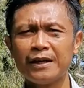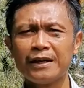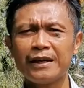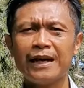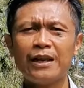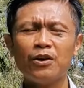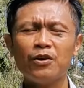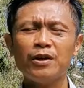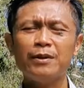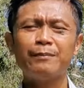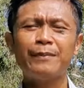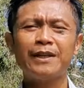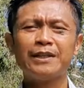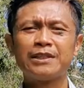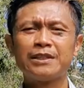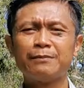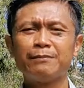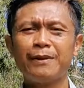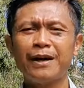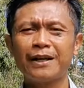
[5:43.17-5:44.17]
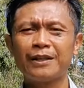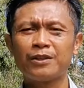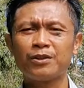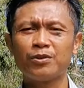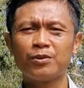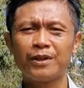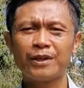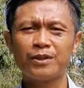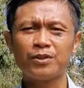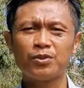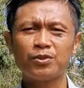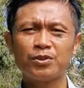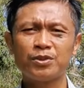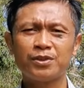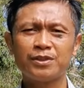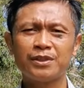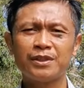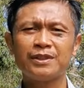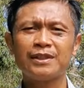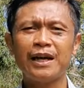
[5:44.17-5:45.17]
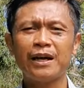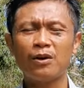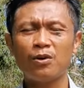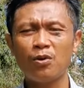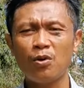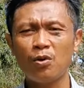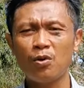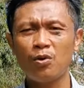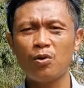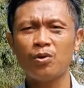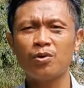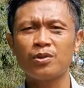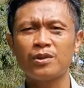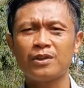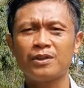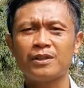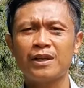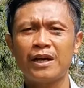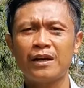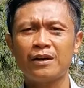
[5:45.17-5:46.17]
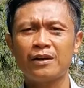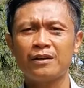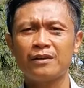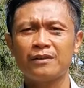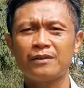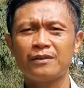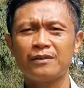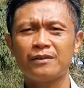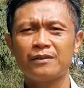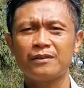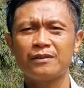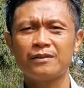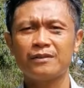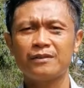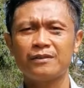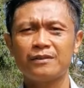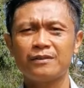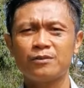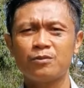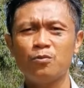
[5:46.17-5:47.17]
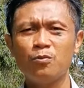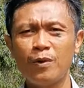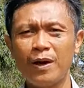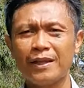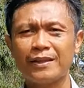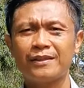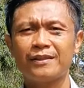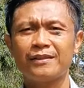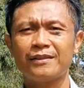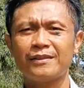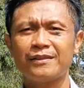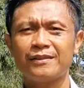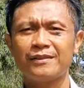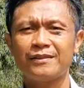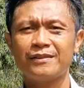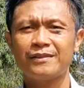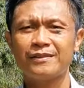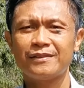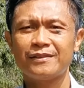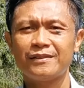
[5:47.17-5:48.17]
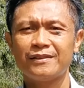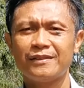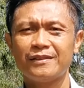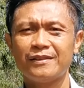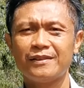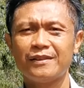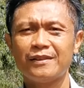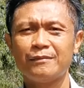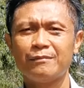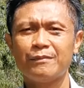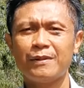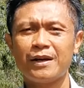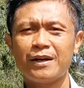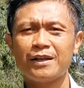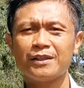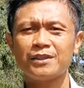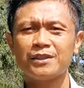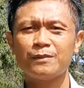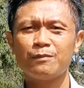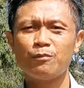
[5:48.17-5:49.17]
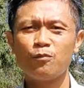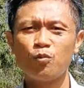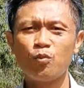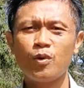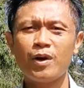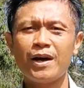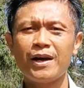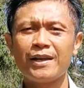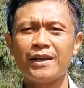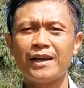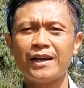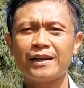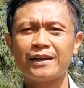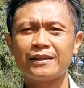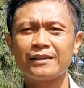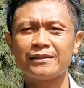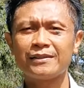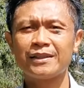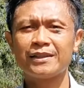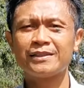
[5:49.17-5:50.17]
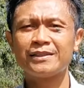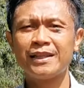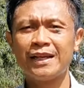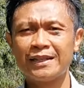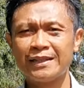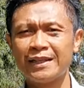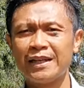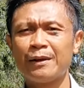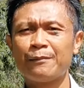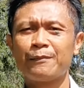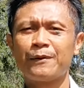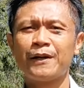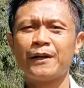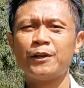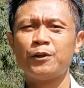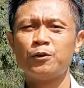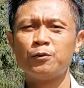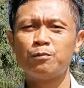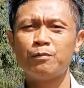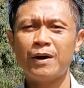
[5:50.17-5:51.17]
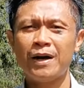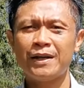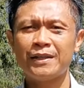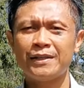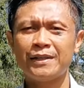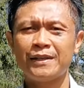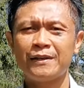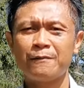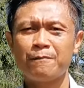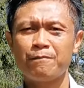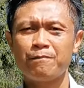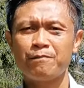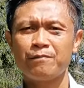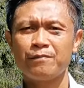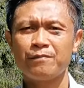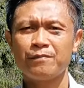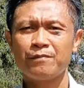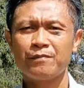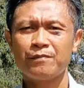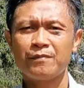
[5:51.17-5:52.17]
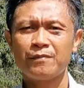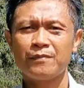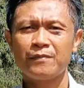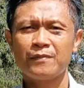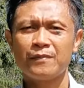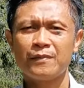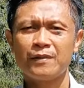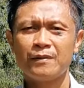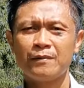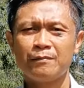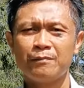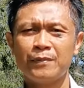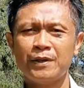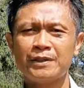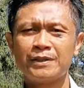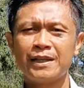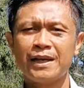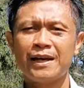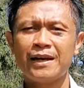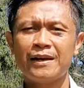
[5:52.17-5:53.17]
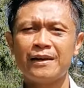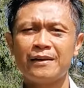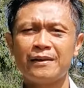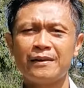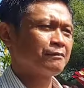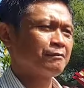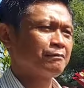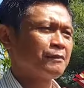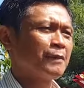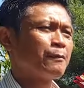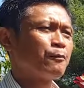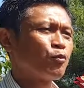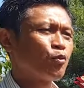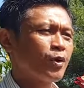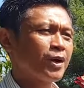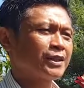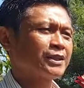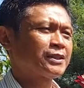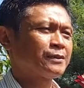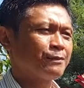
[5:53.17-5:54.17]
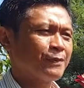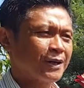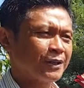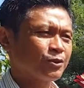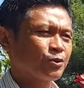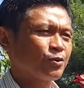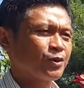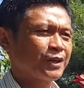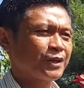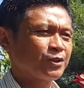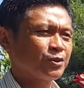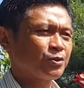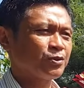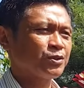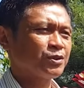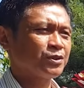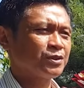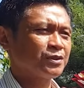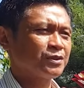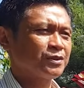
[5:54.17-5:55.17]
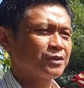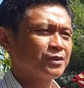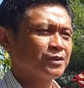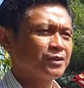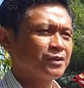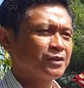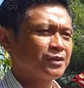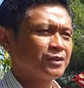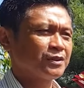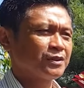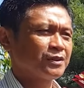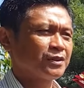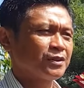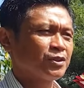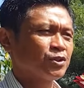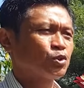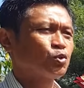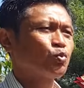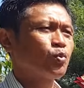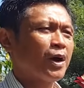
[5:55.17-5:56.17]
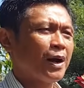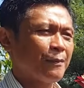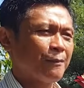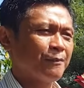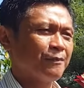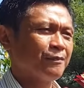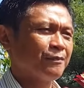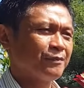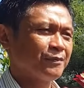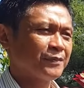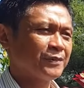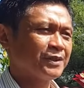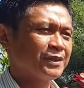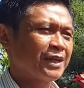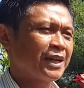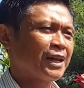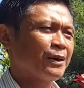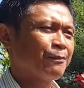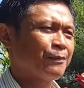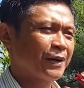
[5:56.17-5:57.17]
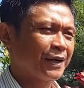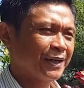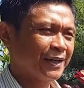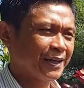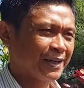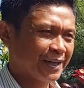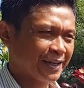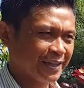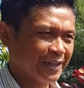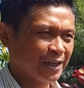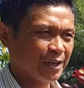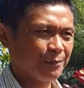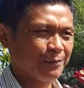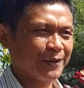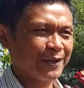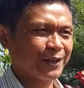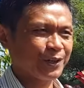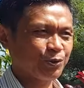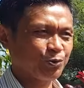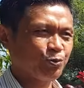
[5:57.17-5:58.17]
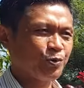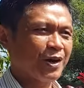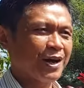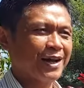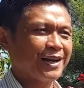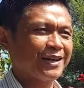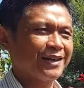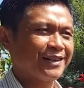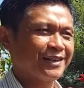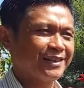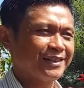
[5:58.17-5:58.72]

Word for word: Kalau iman jemaat Korintus tidak kokoh, tidak kuat, maka semua yang terjadi dalam kehidupannya bisa membuat jemaat Korintus suam dalam pengiringannya kepada Tuhan.